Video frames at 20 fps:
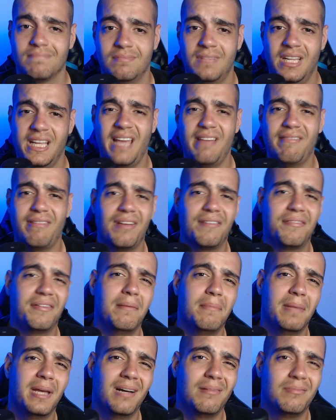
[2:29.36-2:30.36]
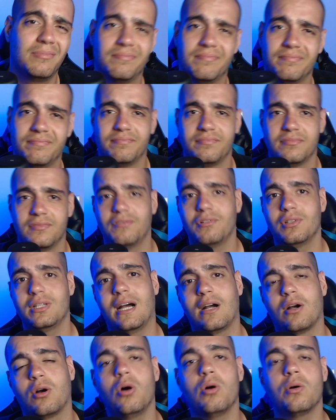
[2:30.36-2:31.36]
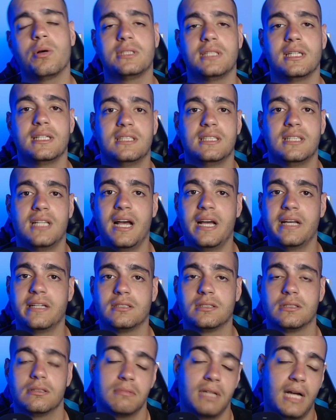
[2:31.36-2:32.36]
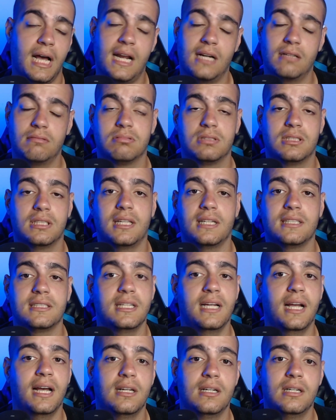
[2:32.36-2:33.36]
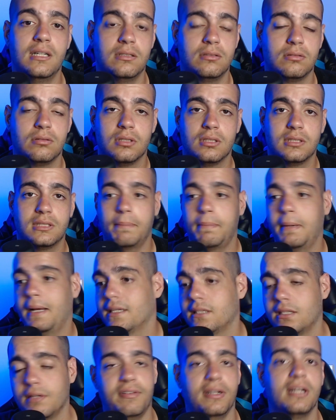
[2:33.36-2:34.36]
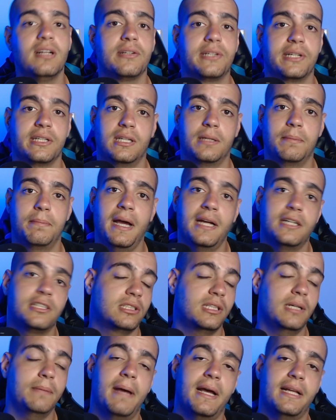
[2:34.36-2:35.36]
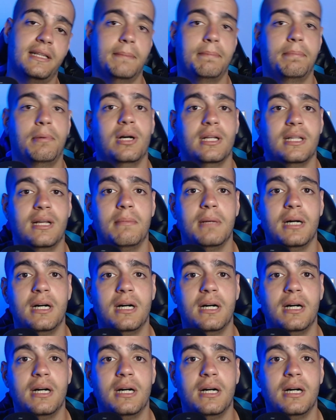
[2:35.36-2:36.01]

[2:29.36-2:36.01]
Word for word: ninguém vai ver mesmo. Vou dar call com esse as 10. Ah, você tá se enganando. Se a parada tá falando que é tribet, tribet é porra da